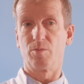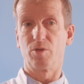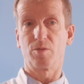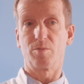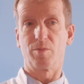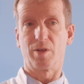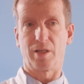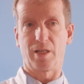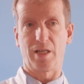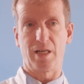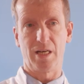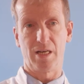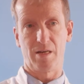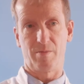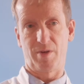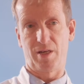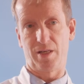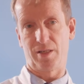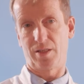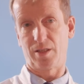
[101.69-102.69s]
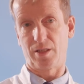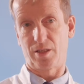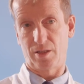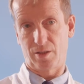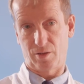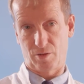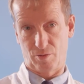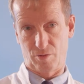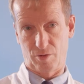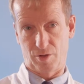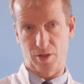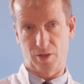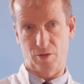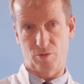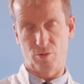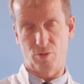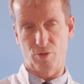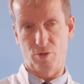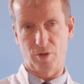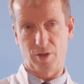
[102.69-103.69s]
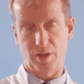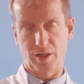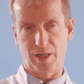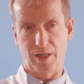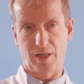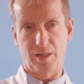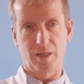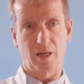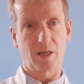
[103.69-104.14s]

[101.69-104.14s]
muss man regelmäßig zu Untersuchungen gehen.